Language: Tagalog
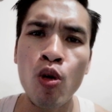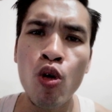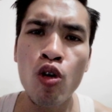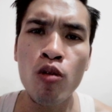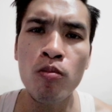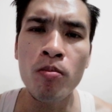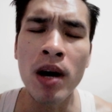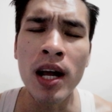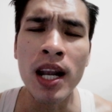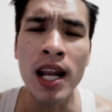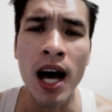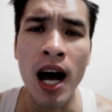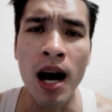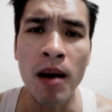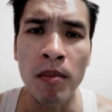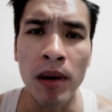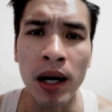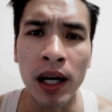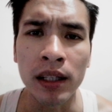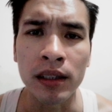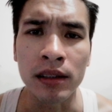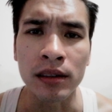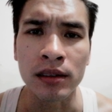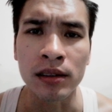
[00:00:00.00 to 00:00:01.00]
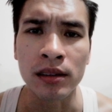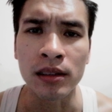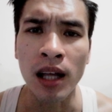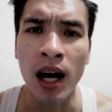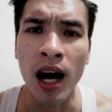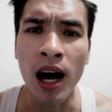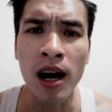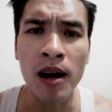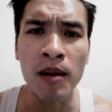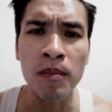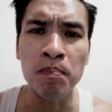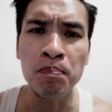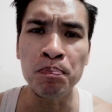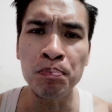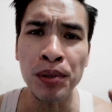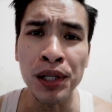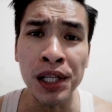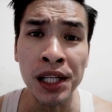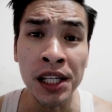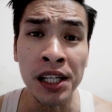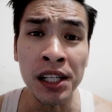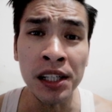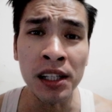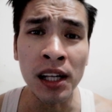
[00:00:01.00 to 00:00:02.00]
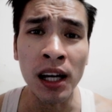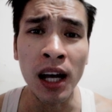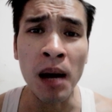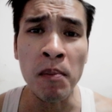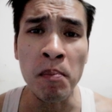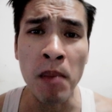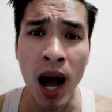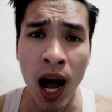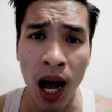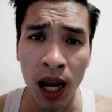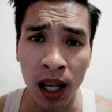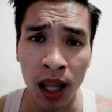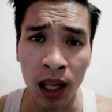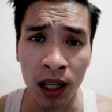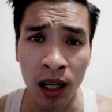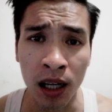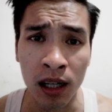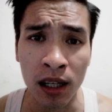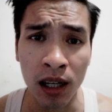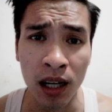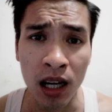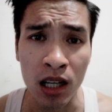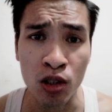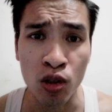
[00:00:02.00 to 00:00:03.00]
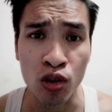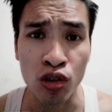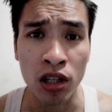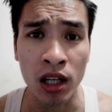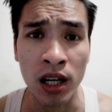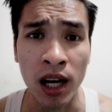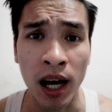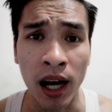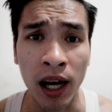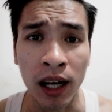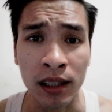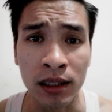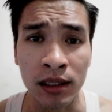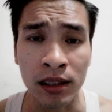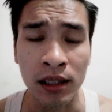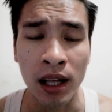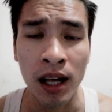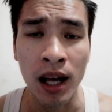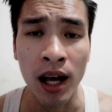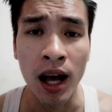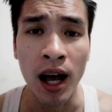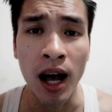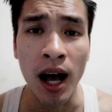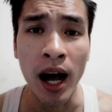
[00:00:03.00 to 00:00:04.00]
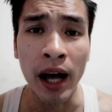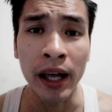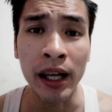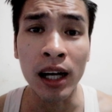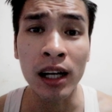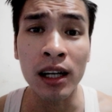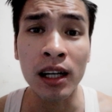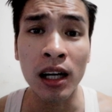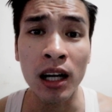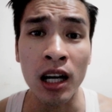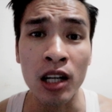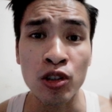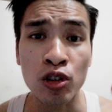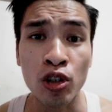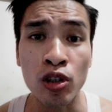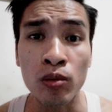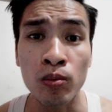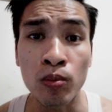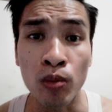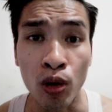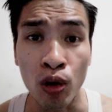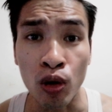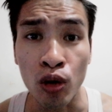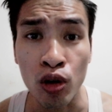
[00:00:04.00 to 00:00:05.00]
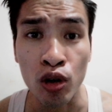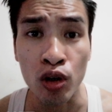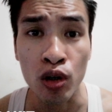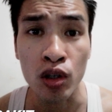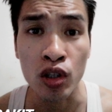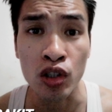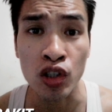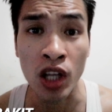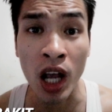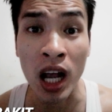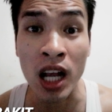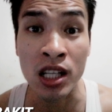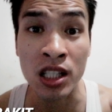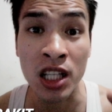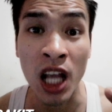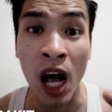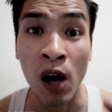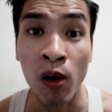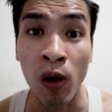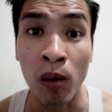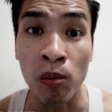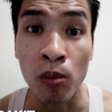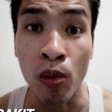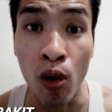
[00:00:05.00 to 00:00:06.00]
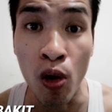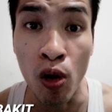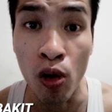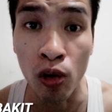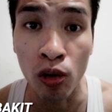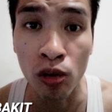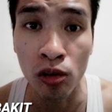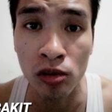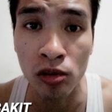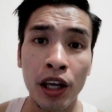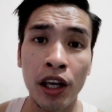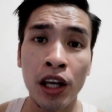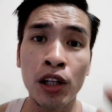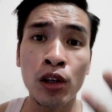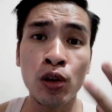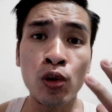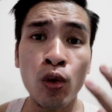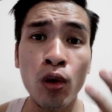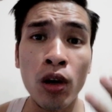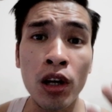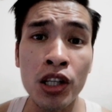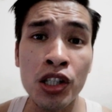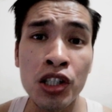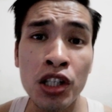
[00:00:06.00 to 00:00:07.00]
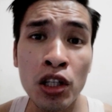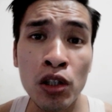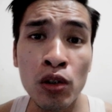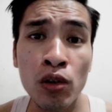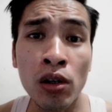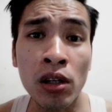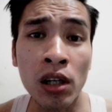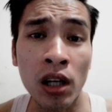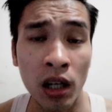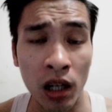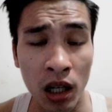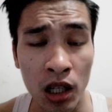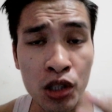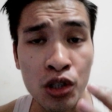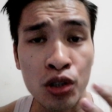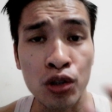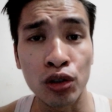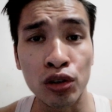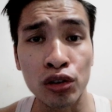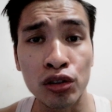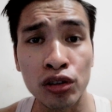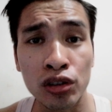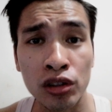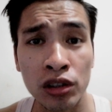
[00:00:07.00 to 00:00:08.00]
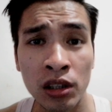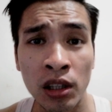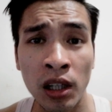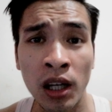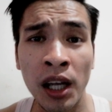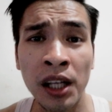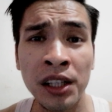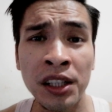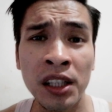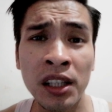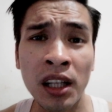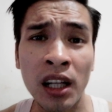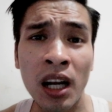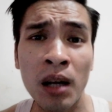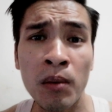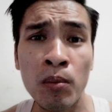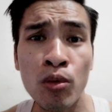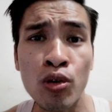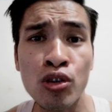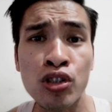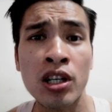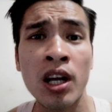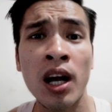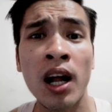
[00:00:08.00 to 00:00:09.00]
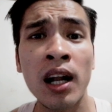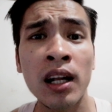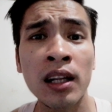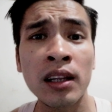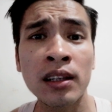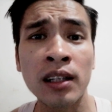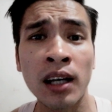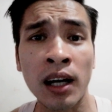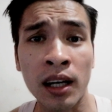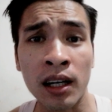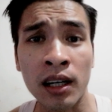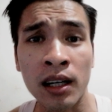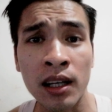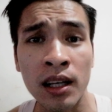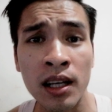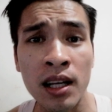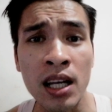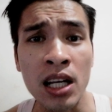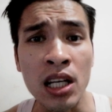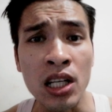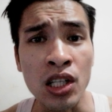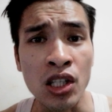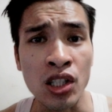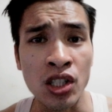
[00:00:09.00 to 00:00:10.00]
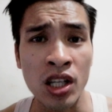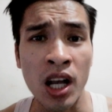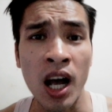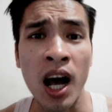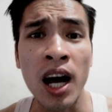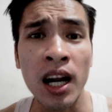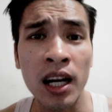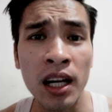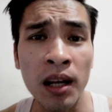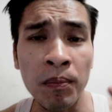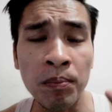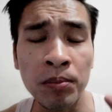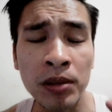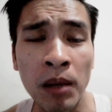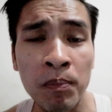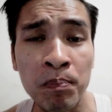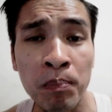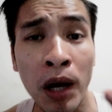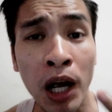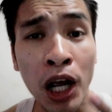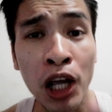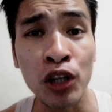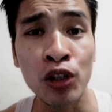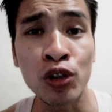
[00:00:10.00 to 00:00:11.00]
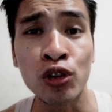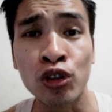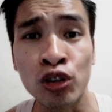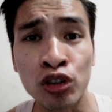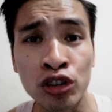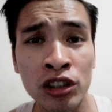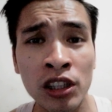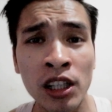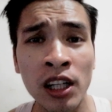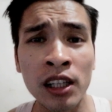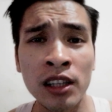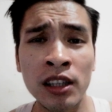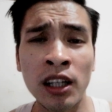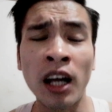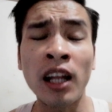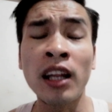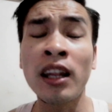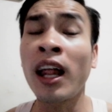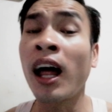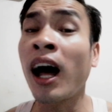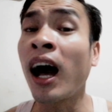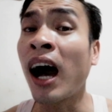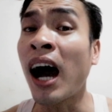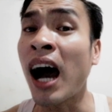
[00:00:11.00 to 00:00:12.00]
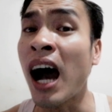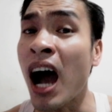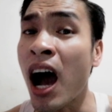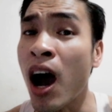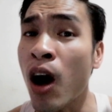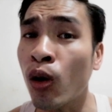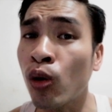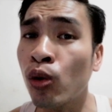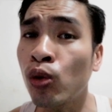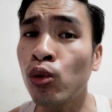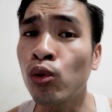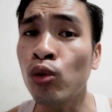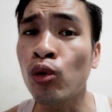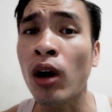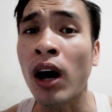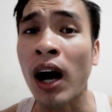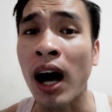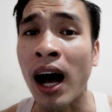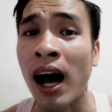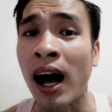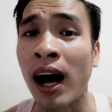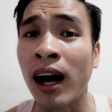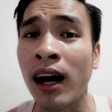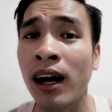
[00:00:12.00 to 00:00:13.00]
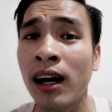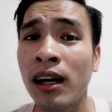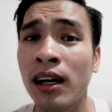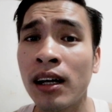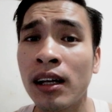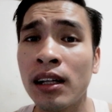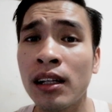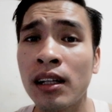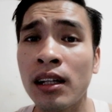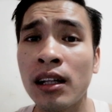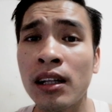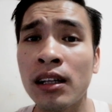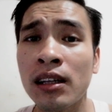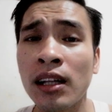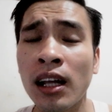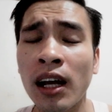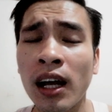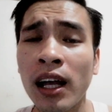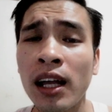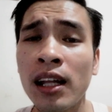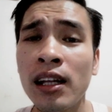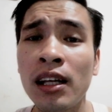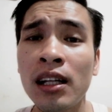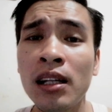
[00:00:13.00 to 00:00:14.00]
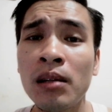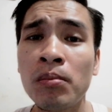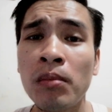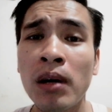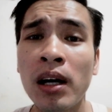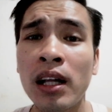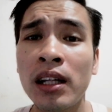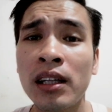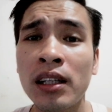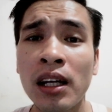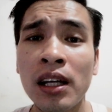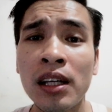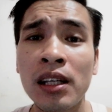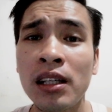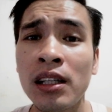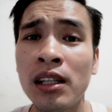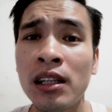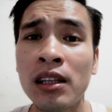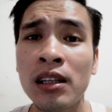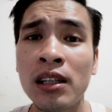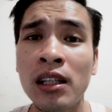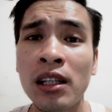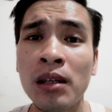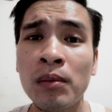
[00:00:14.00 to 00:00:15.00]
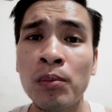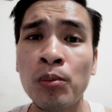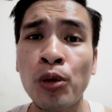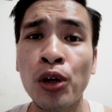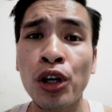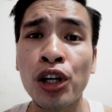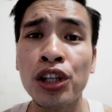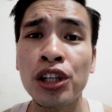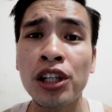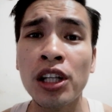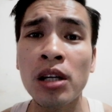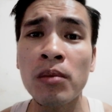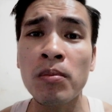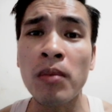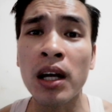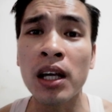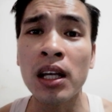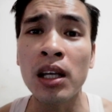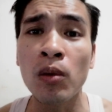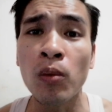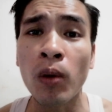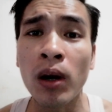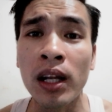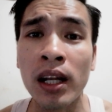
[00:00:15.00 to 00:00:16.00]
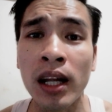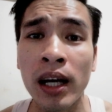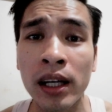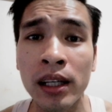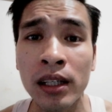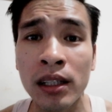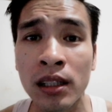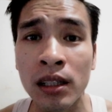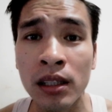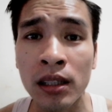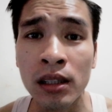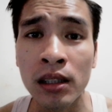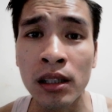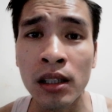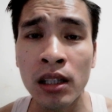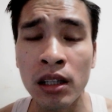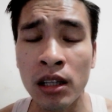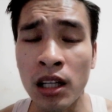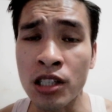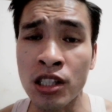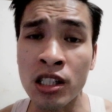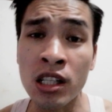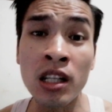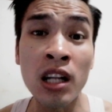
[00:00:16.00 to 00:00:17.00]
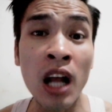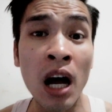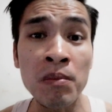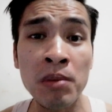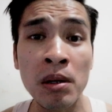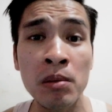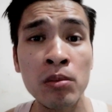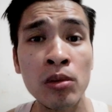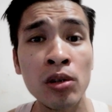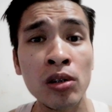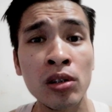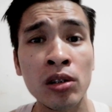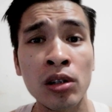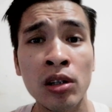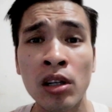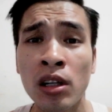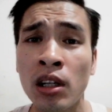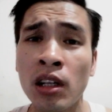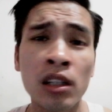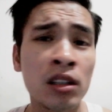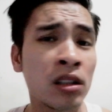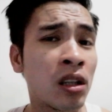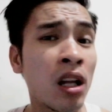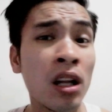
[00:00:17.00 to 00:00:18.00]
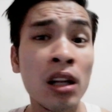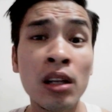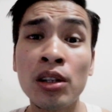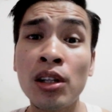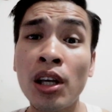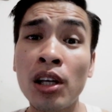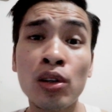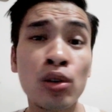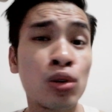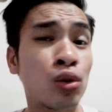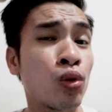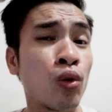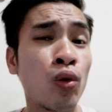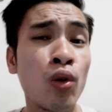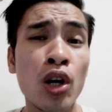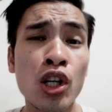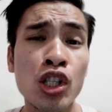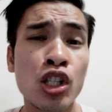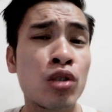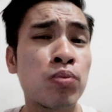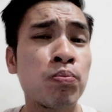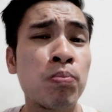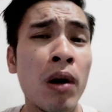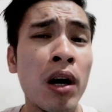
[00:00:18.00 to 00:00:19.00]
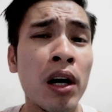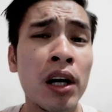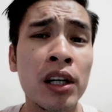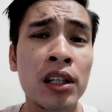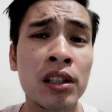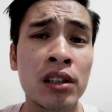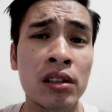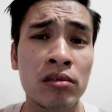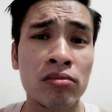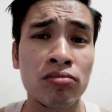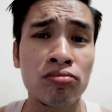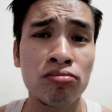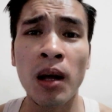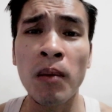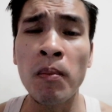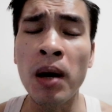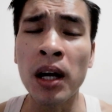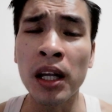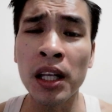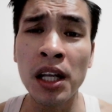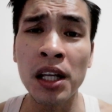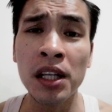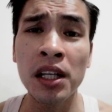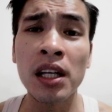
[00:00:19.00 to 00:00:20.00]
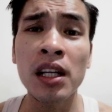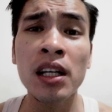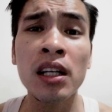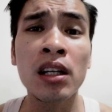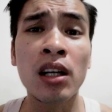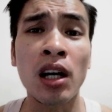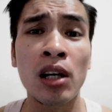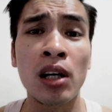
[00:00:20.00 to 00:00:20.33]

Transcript: mong malaman na ang pinakamahalagang relasyon sa lahat ay ang relasyon mo sa asawa mo. Ito kasi yung relasyon na idinala mo sa altar sa harap ng Panginoon na langako ka na kailanman ay hindi pwedeng maghiwalay. Na sinabi mo, till death do us part na magiging